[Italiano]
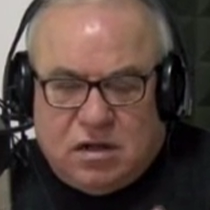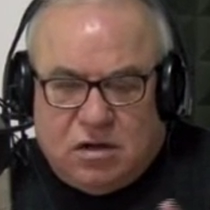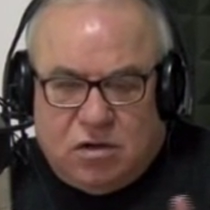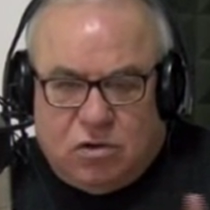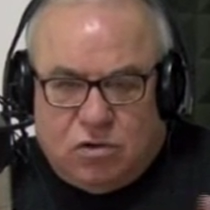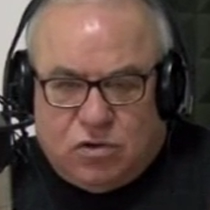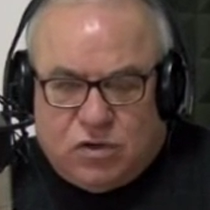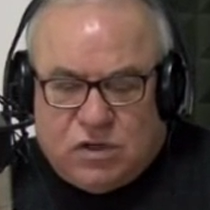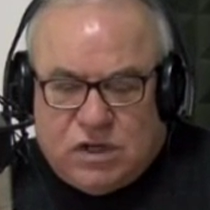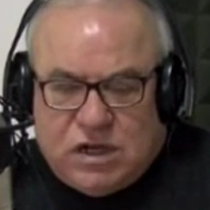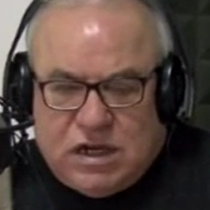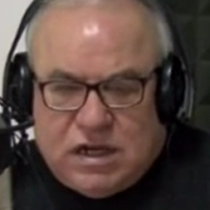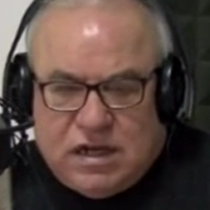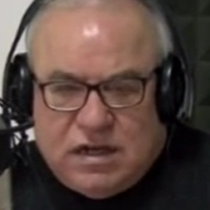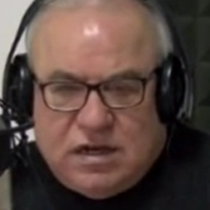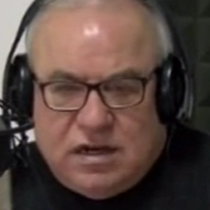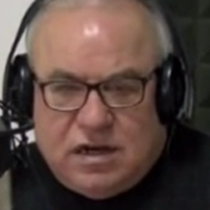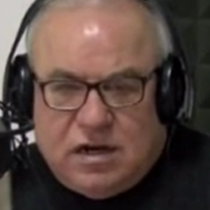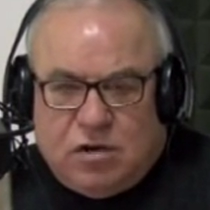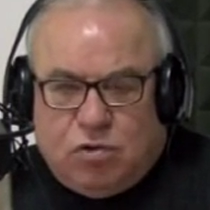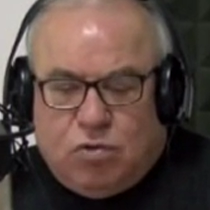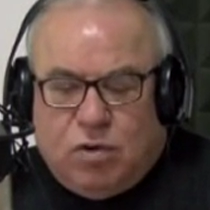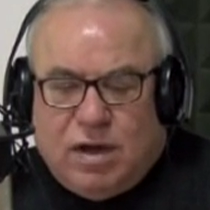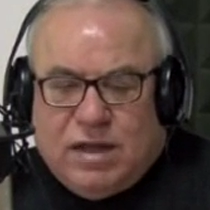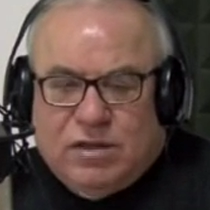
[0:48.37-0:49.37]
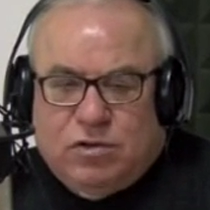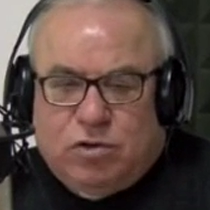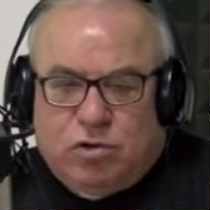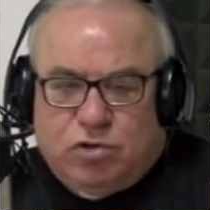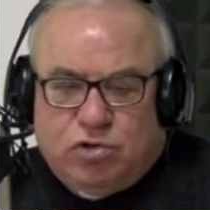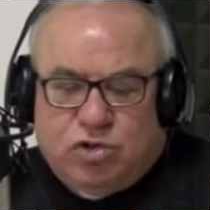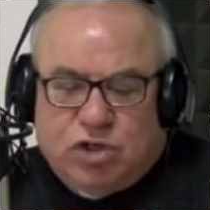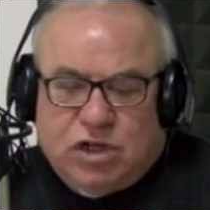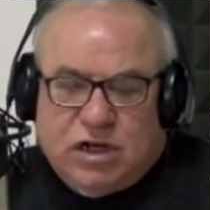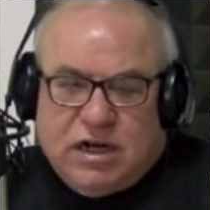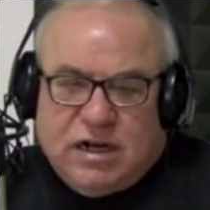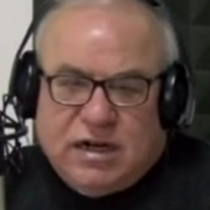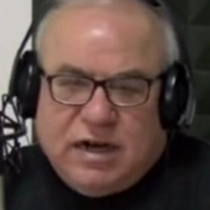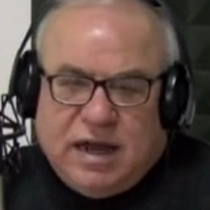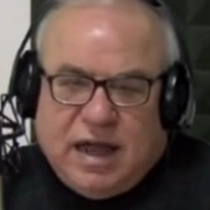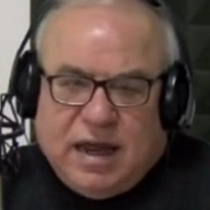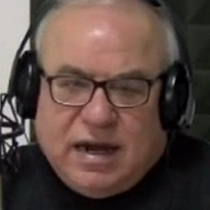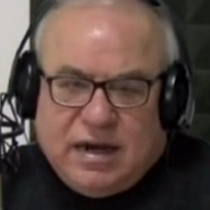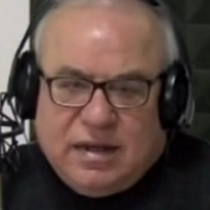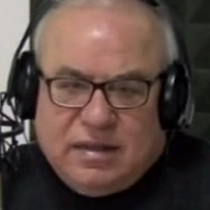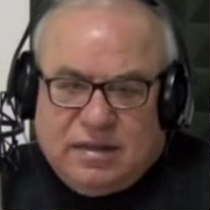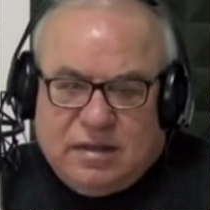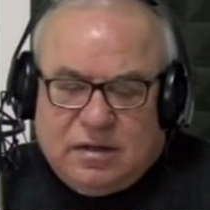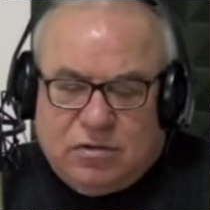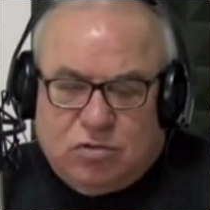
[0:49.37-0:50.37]
Così il quadro
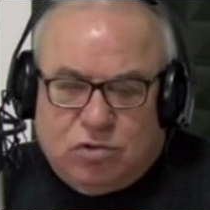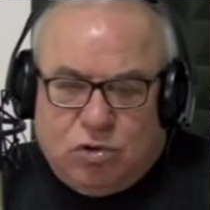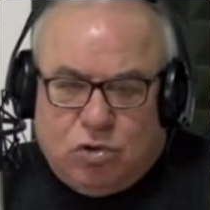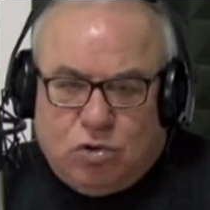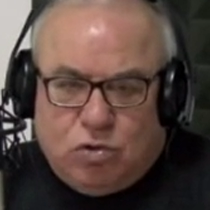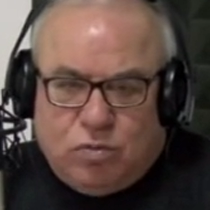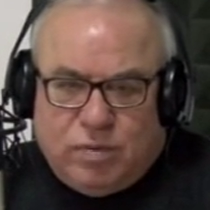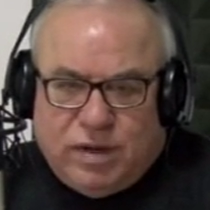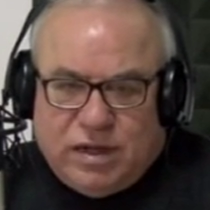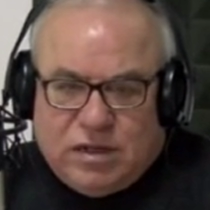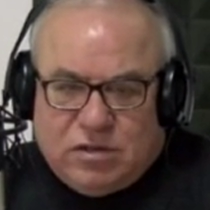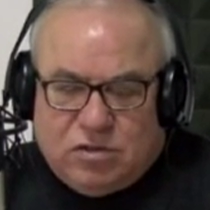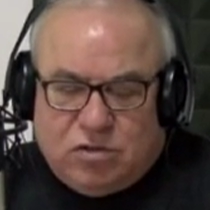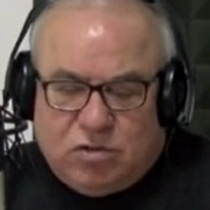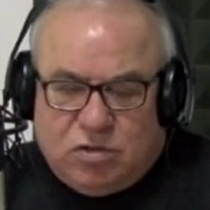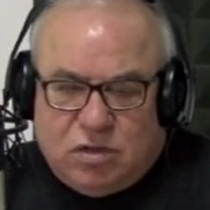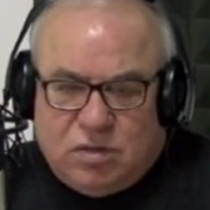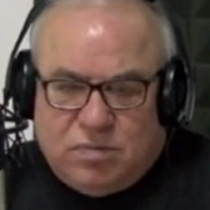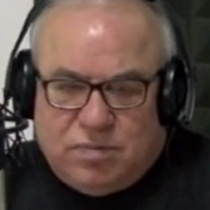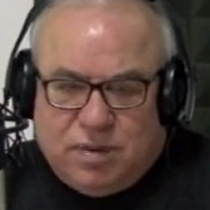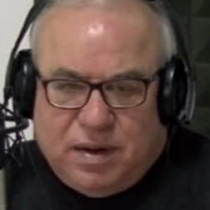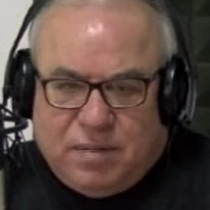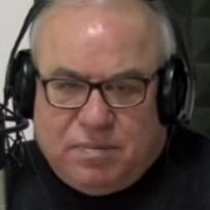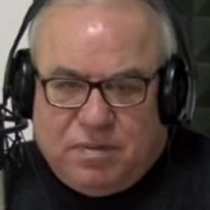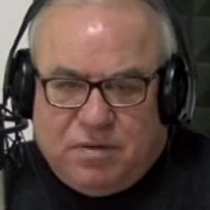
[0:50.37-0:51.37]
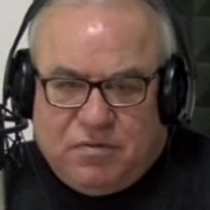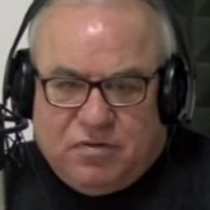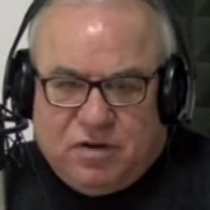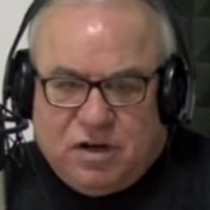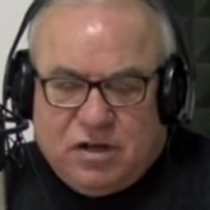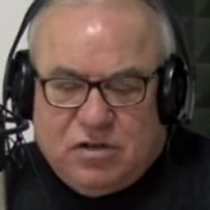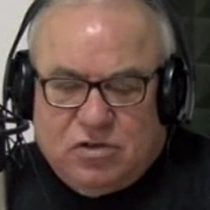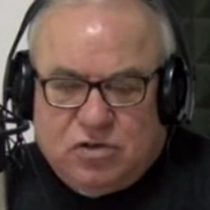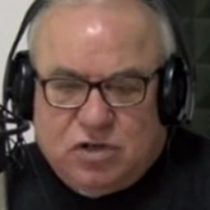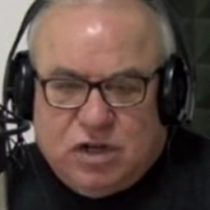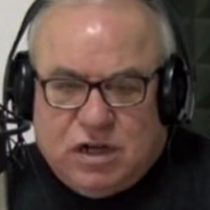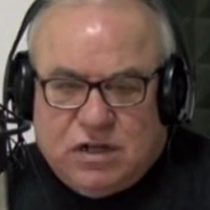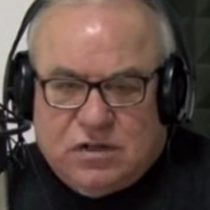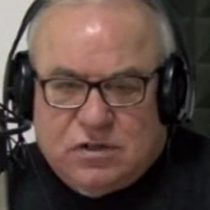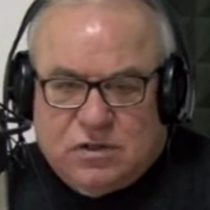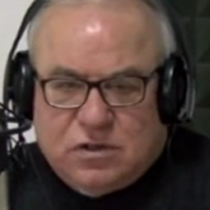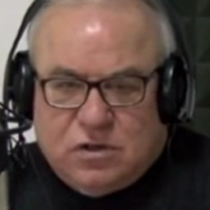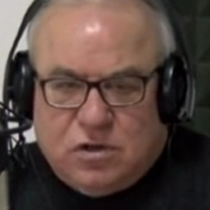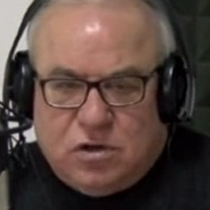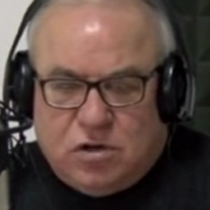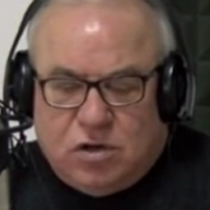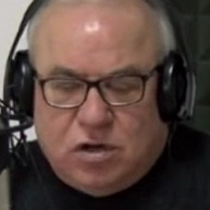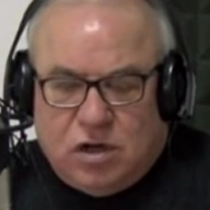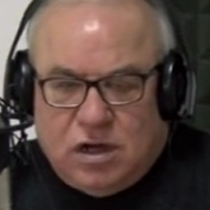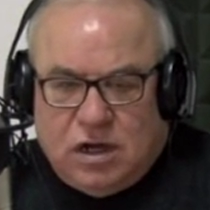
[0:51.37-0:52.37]
generale del documento di Papa
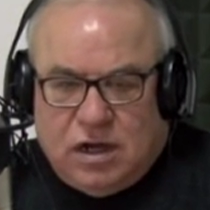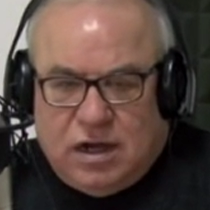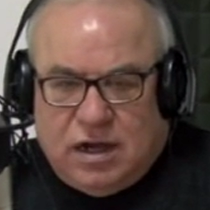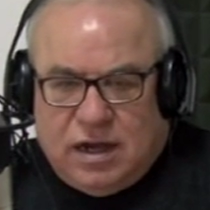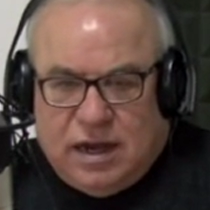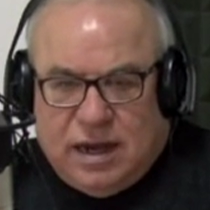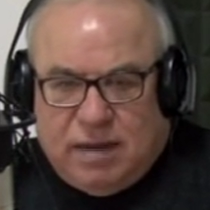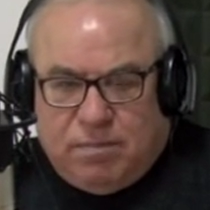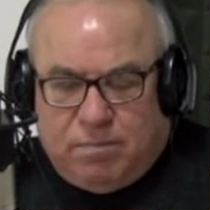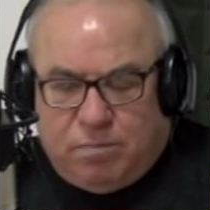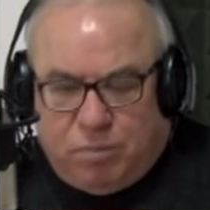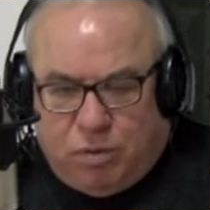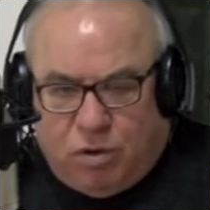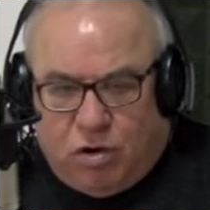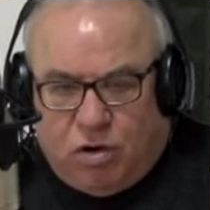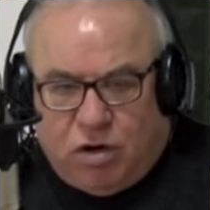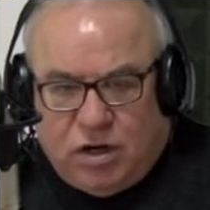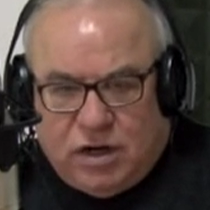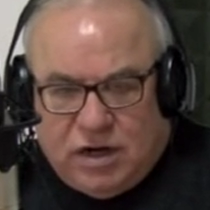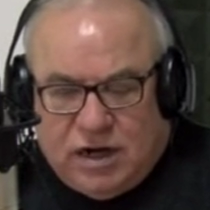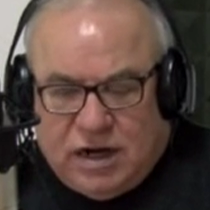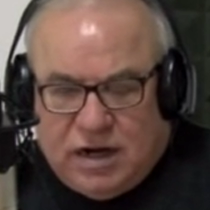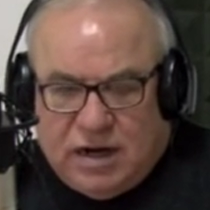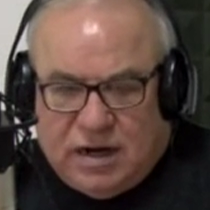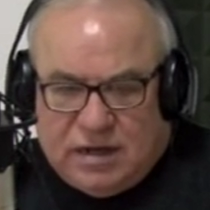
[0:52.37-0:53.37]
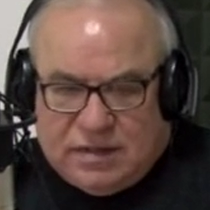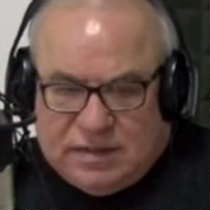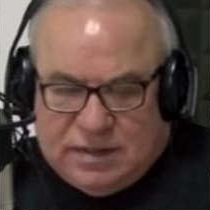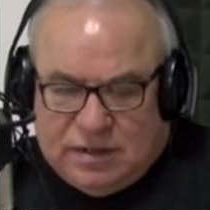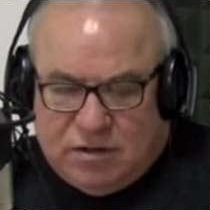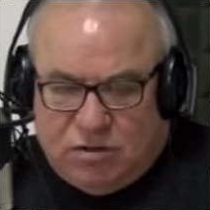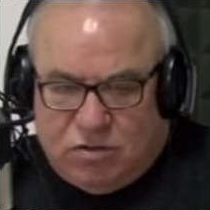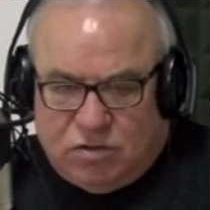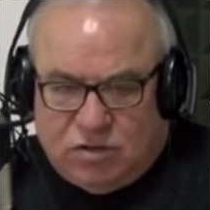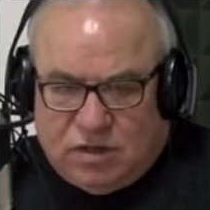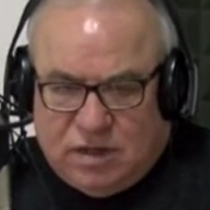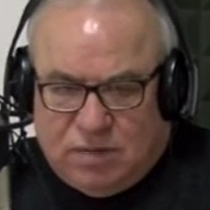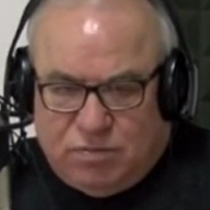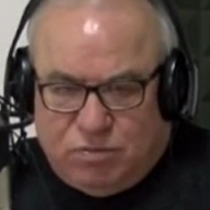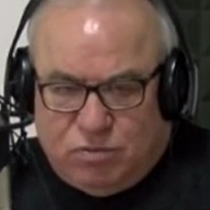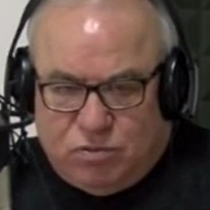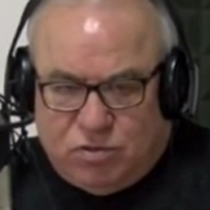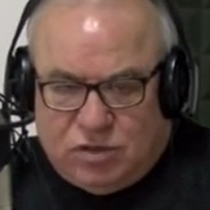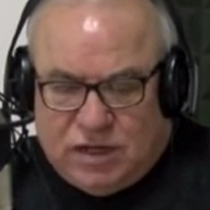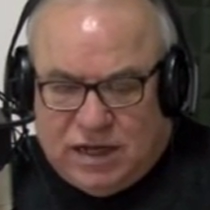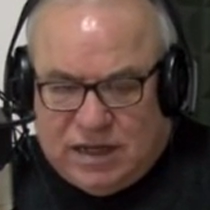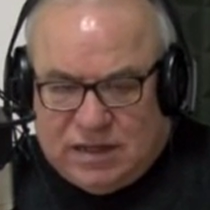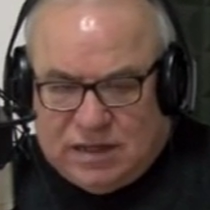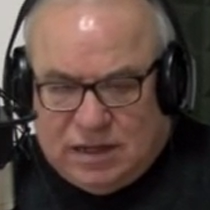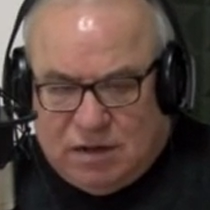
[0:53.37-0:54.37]
Francesco e poi nella seconda
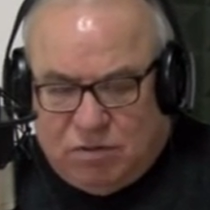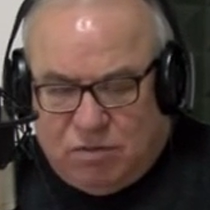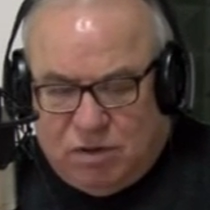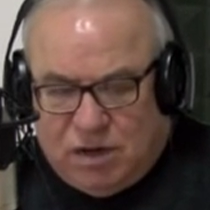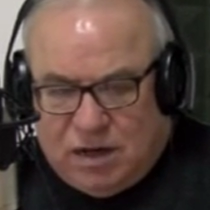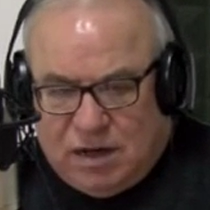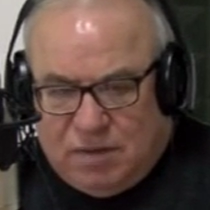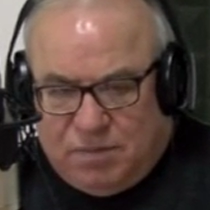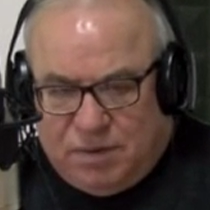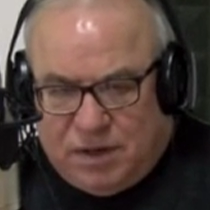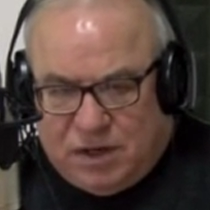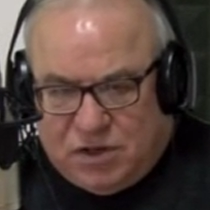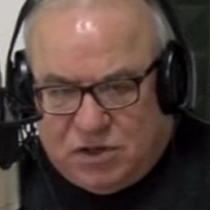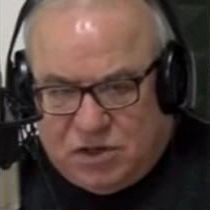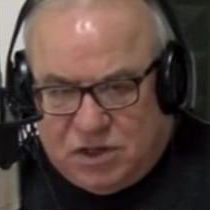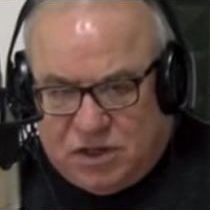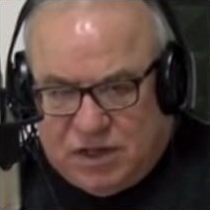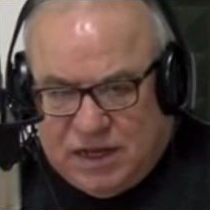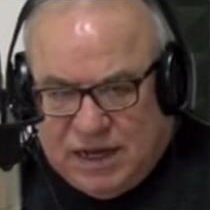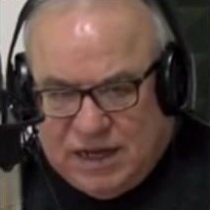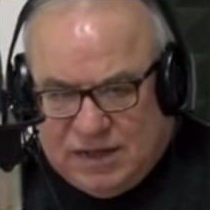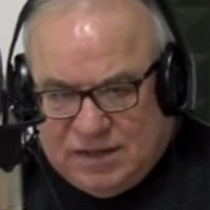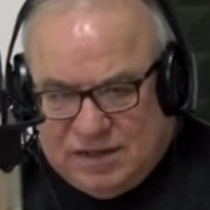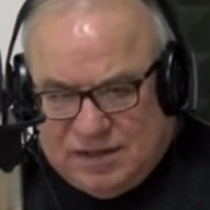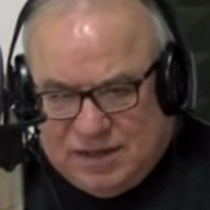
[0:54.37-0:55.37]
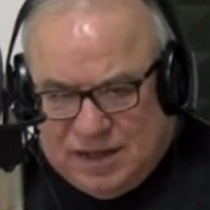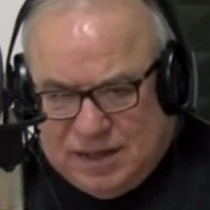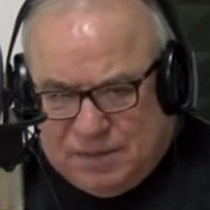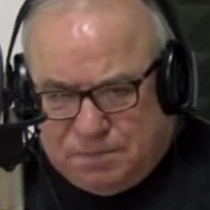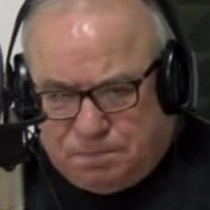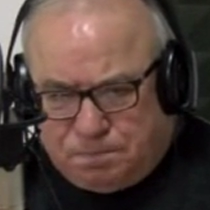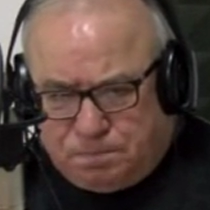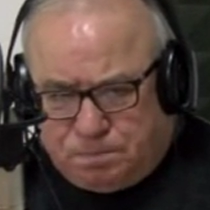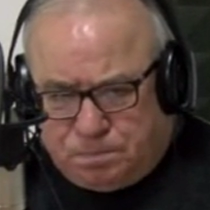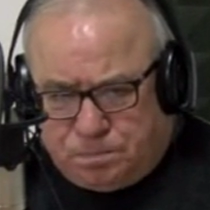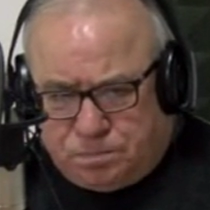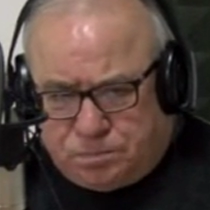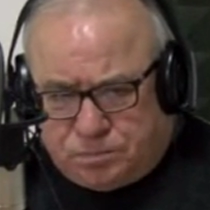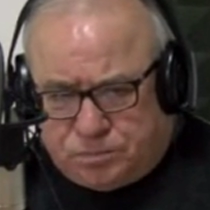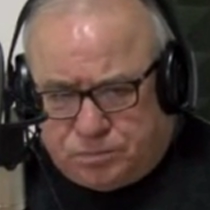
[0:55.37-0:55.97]
puntata, quella precedente,